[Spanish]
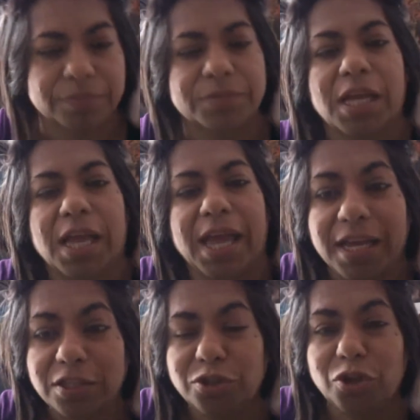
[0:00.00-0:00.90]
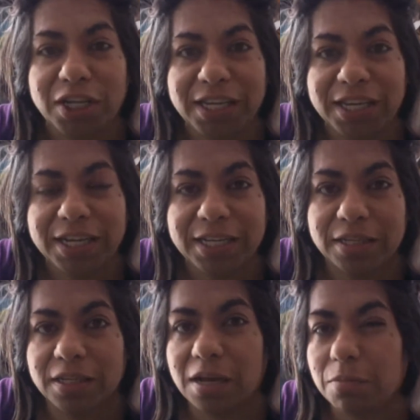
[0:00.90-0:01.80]
Esto requiere que
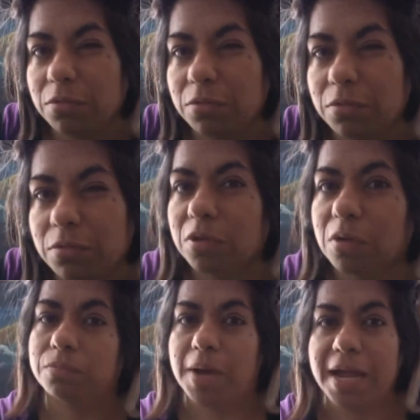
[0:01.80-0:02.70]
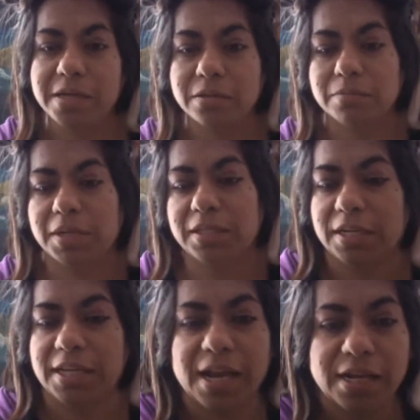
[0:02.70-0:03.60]
tengamos como varios
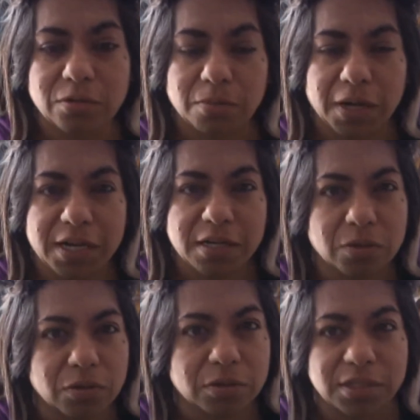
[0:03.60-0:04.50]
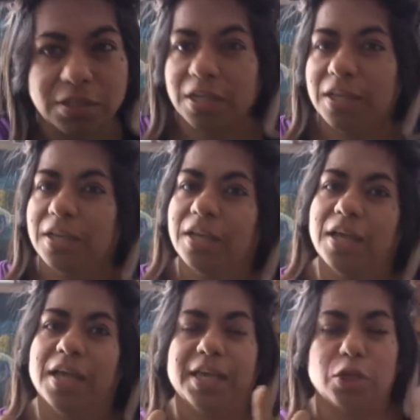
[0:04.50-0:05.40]
materiales o varias cosas, y
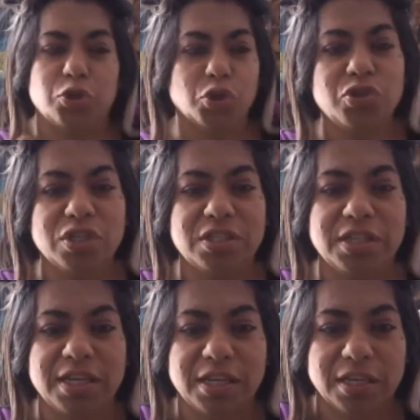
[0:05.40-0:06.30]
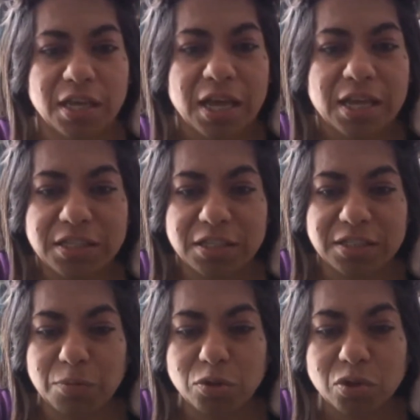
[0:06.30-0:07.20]
yo no sé si, si estemos
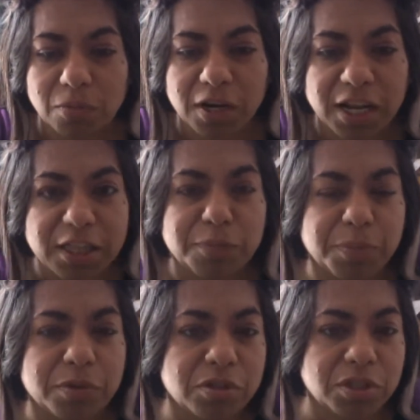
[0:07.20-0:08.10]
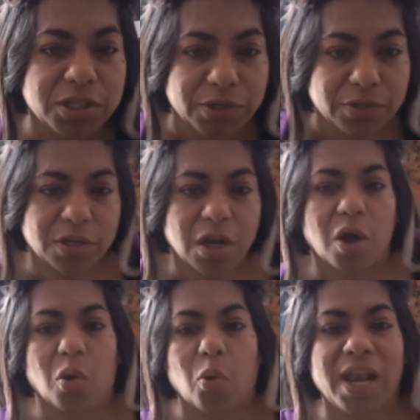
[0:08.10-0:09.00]
como en la disposición o
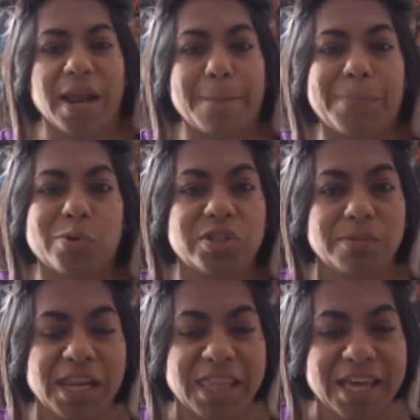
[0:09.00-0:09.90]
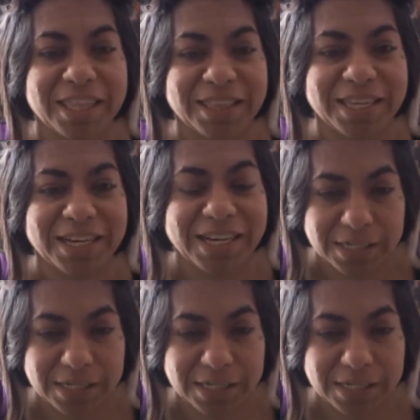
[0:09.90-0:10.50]
en la posibilidad de tener.